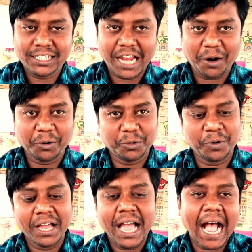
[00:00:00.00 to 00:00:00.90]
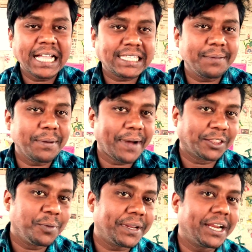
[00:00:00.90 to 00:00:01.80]
স্বাগত আজকে আমি
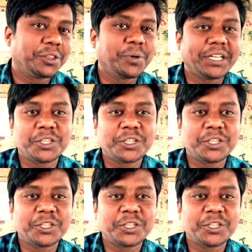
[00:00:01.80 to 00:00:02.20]
মাধ্যমিকের দু